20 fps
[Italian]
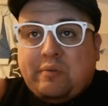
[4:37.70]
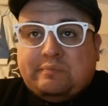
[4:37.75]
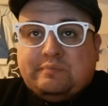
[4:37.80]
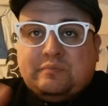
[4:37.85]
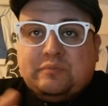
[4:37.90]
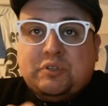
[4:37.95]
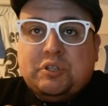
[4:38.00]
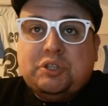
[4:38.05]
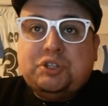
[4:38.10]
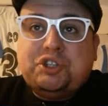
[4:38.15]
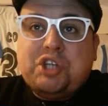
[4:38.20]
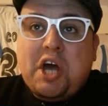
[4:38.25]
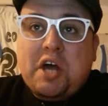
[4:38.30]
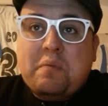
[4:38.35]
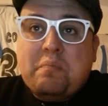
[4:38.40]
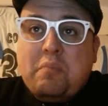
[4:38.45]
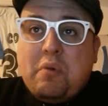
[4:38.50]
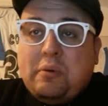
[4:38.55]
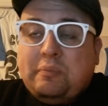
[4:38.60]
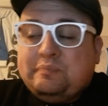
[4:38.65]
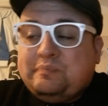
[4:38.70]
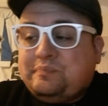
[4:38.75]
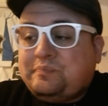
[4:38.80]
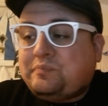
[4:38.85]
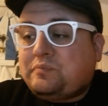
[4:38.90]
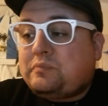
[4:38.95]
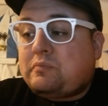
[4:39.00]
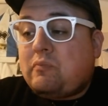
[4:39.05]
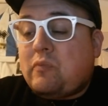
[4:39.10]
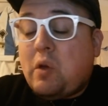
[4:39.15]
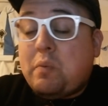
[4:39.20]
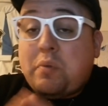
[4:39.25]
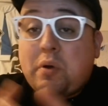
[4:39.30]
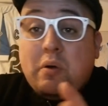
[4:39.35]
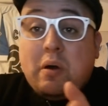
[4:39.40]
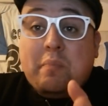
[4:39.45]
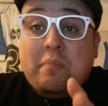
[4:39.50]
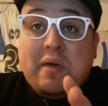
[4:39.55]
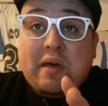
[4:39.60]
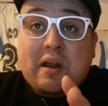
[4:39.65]
di Gerbo
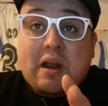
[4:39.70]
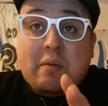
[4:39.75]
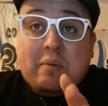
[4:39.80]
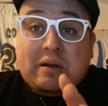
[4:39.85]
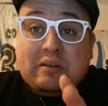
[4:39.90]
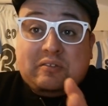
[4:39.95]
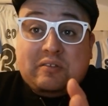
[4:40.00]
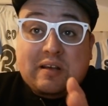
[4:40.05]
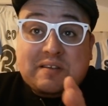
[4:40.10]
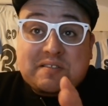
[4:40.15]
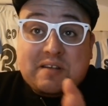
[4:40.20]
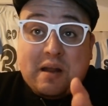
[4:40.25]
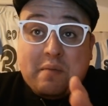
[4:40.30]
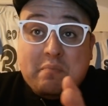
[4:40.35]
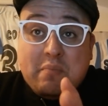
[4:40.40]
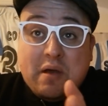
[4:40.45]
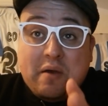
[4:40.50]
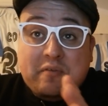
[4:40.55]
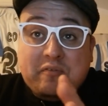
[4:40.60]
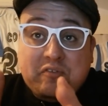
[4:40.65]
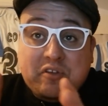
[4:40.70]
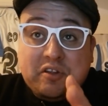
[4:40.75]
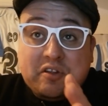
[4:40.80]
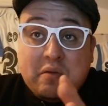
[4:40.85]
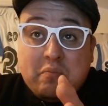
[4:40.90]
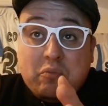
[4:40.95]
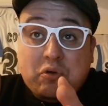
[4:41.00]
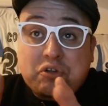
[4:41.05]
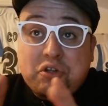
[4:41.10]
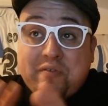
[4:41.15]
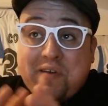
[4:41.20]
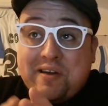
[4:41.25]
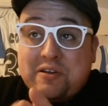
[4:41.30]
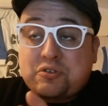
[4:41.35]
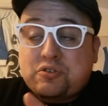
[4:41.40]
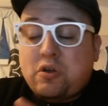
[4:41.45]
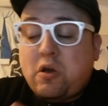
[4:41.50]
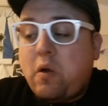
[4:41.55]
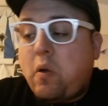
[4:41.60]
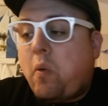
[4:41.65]
probabile che la partita sarebbe finita in modo
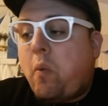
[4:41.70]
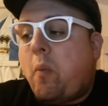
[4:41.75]
diverso.